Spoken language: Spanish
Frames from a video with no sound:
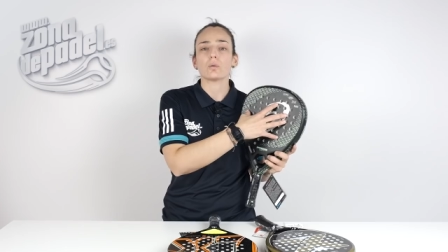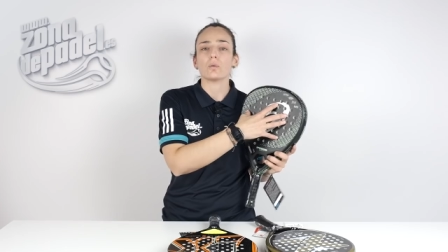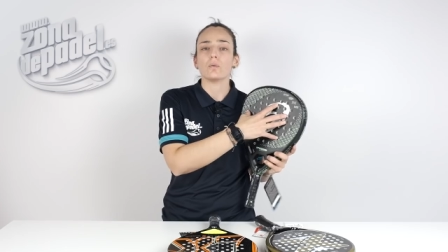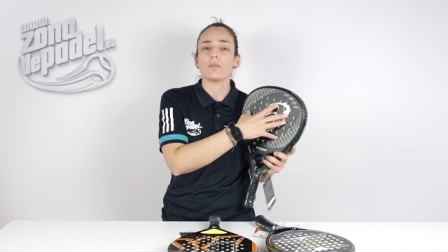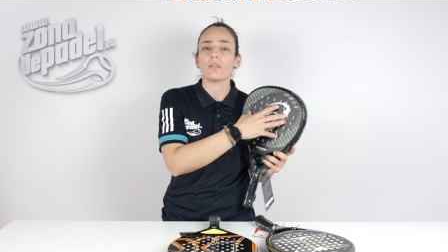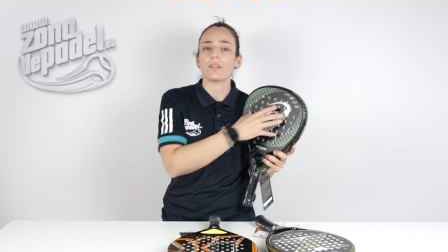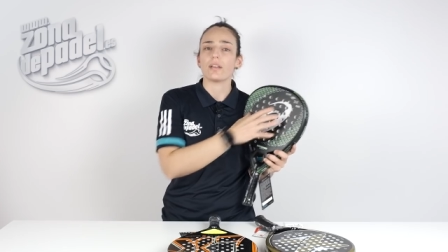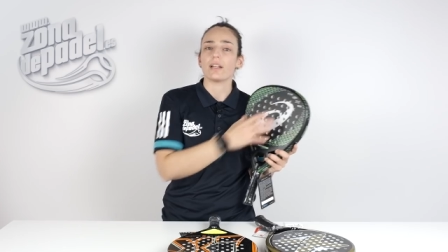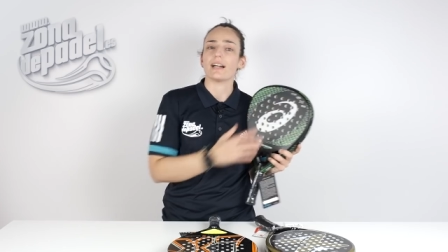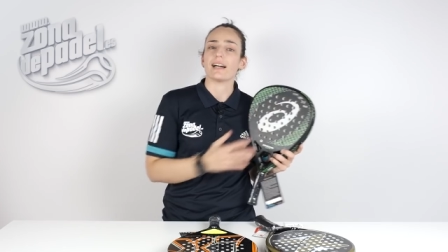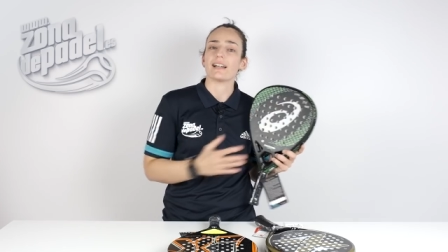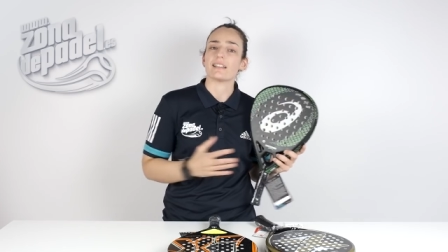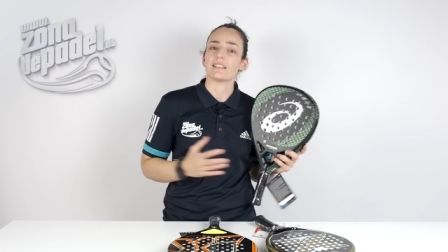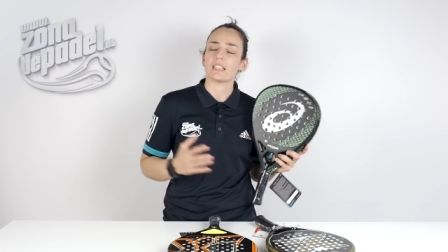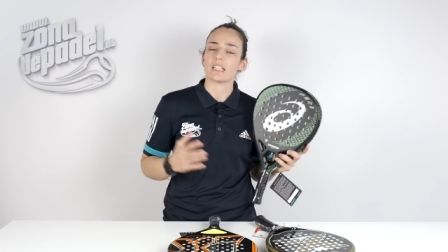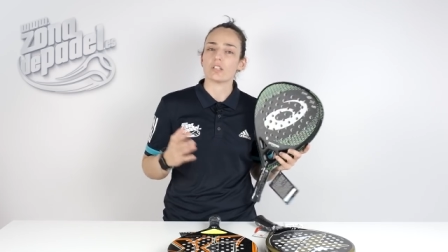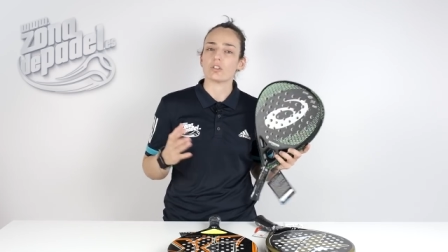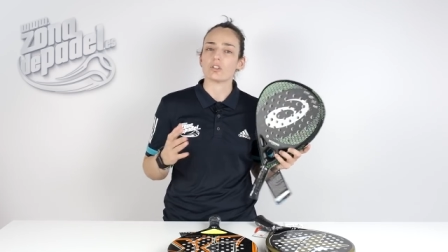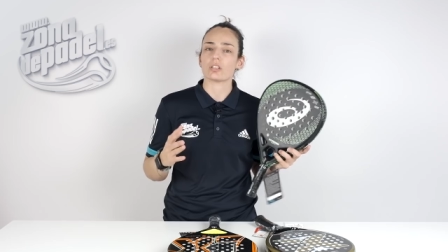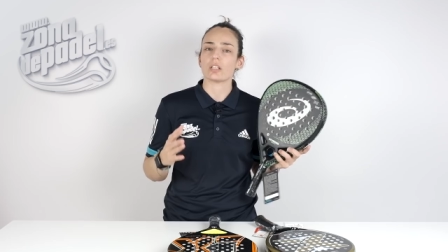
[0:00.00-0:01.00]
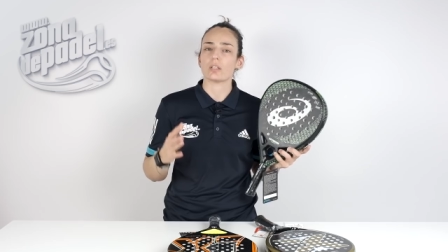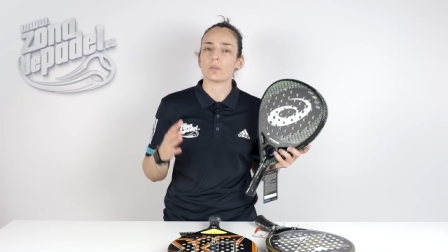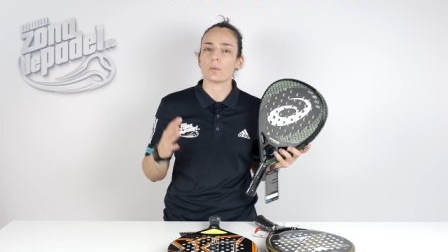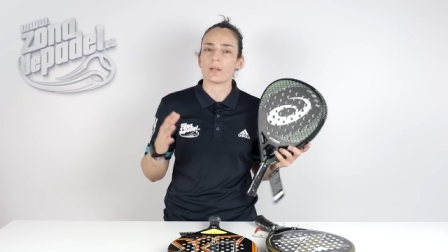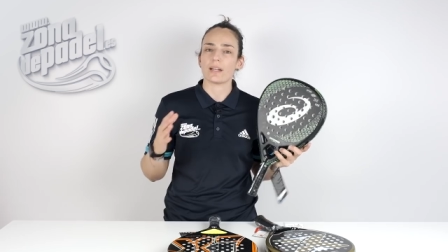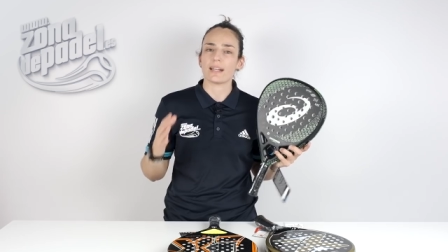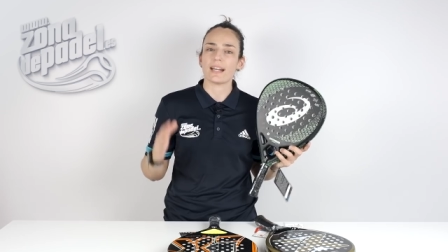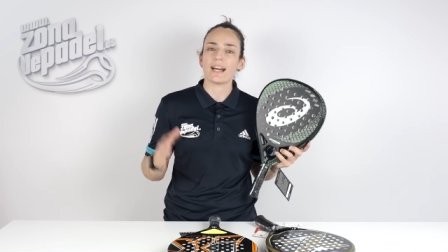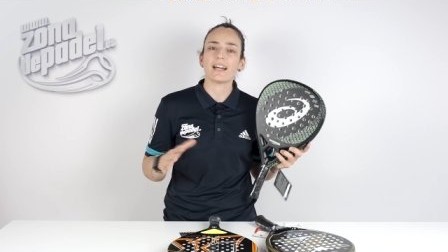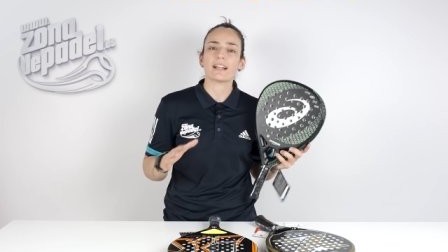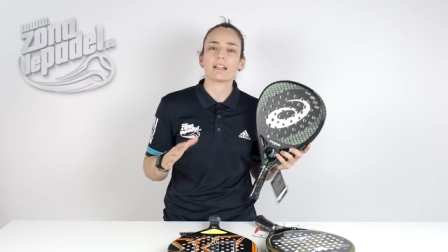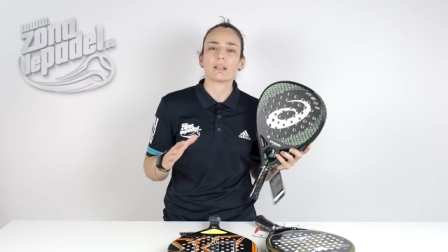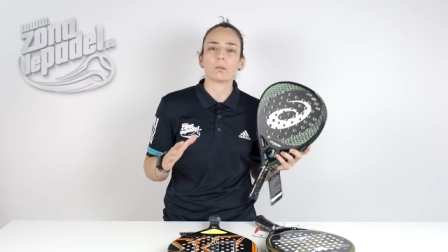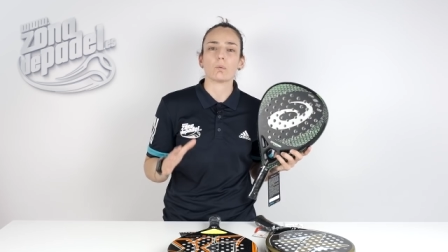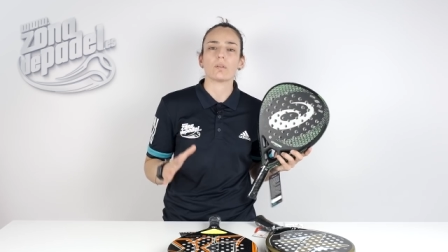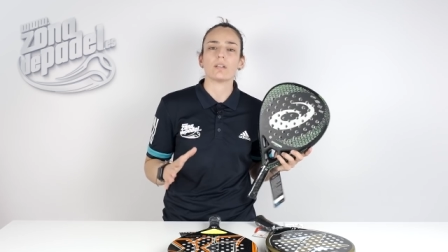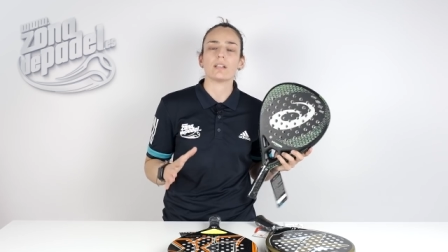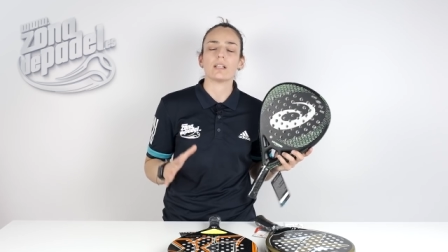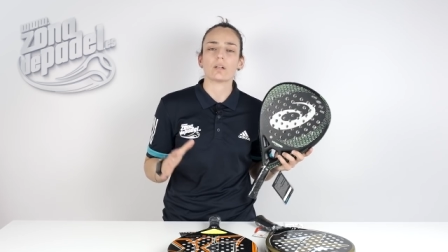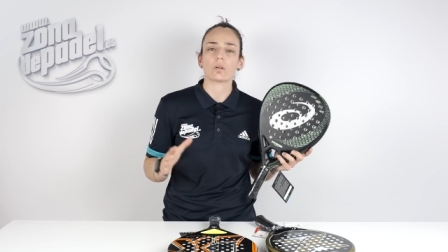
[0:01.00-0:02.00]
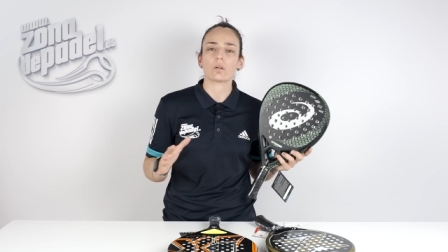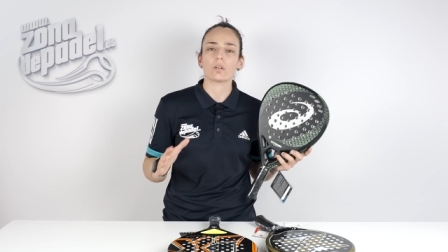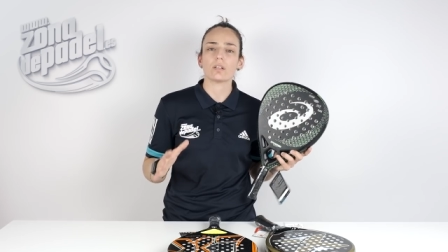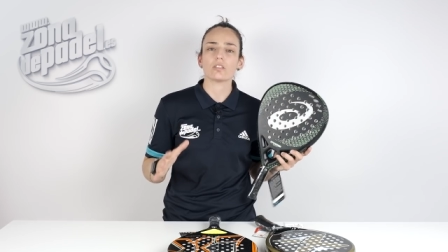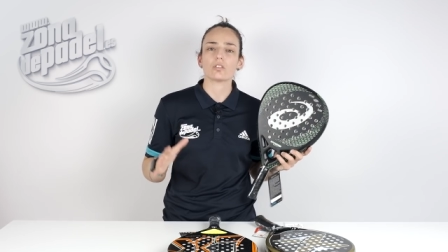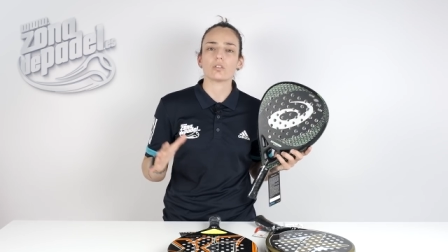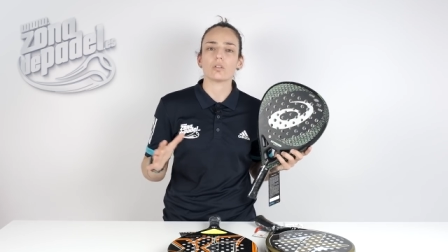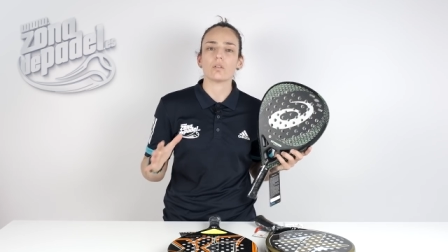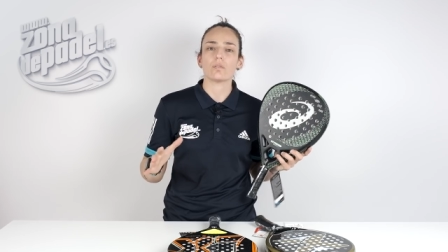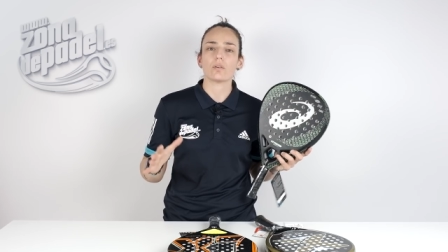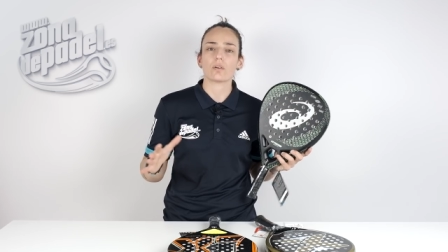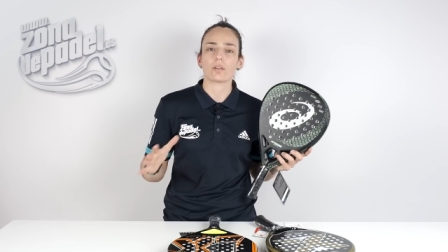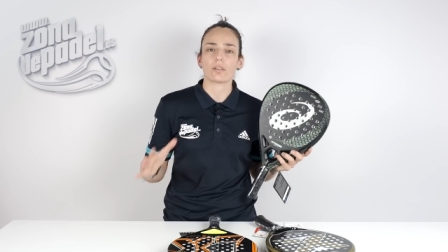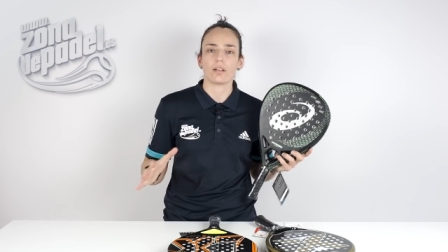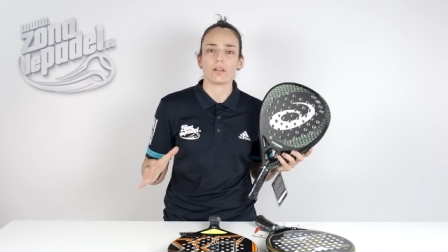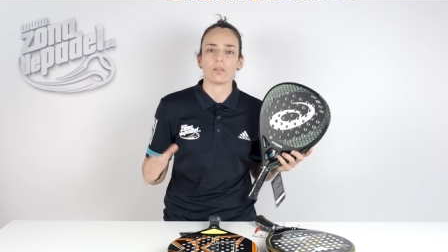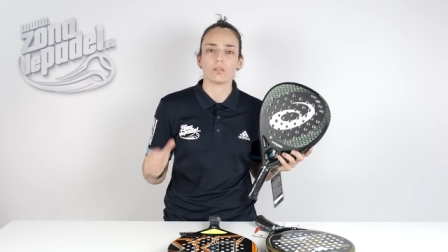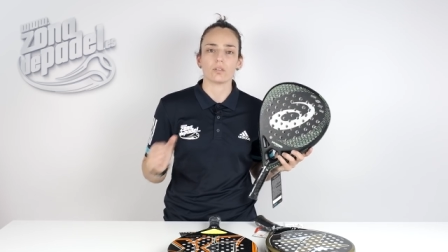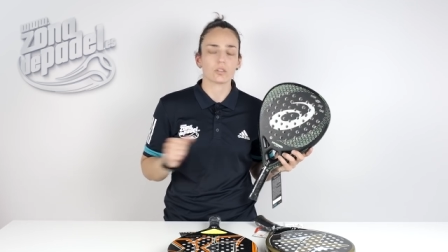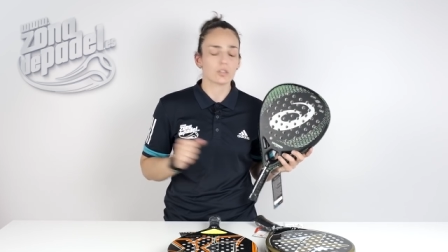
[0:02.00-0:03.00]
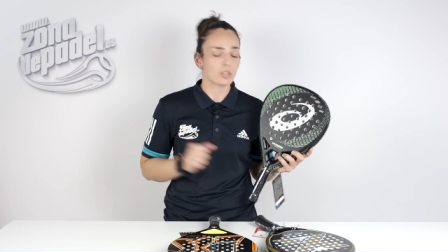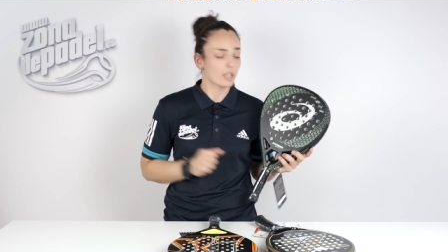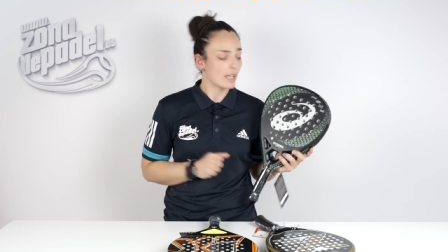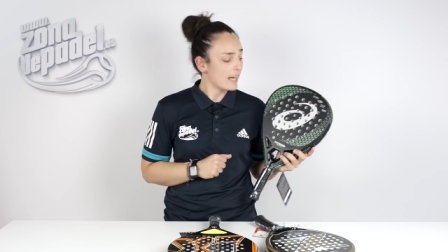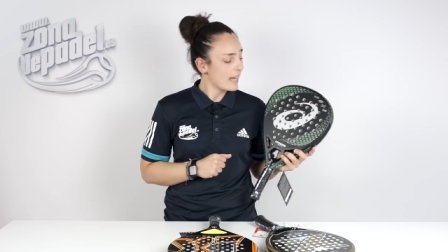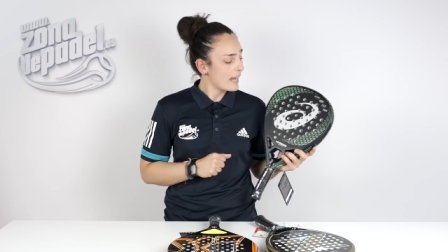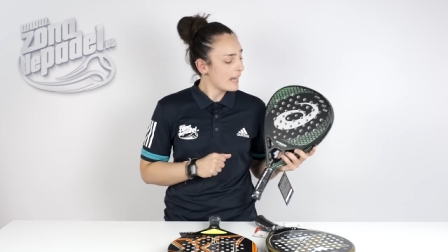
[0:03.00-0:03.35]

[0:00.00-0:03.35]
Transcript: dulce, así que nos ayudará a reducir errores no forzados.